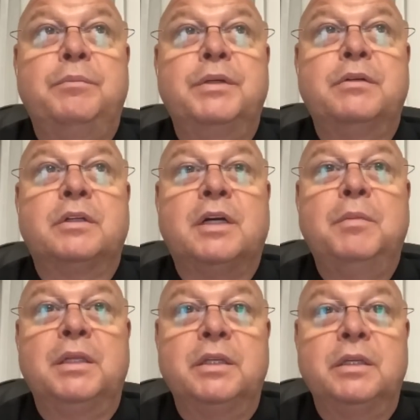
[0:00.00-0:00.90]
во-первых,
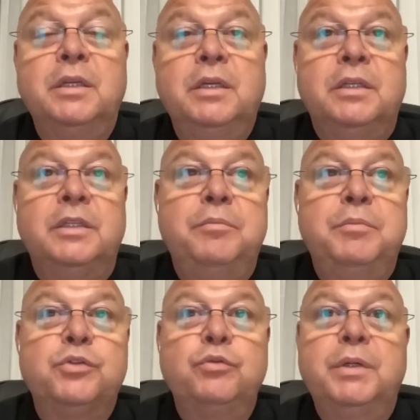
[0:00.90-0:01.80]
команды не
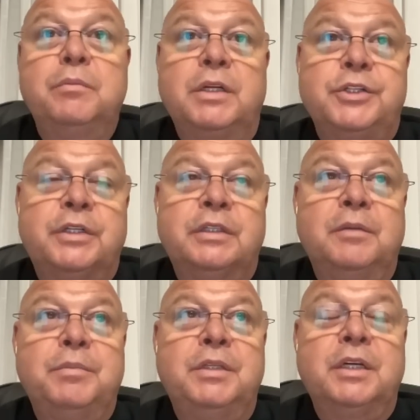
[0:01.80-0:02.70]
беззубые мальчики
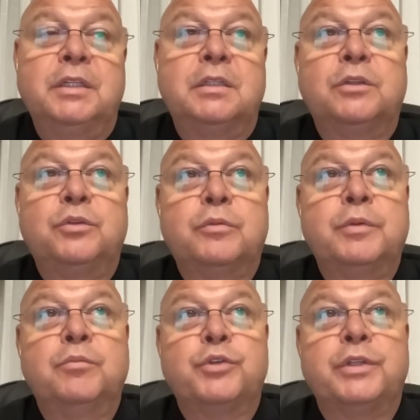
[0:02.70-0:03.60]
для битья, над
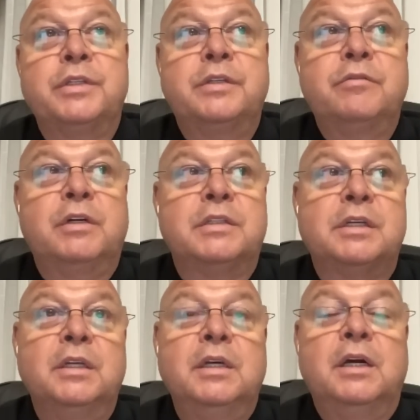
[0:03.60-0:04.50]
которыми можно издеваться,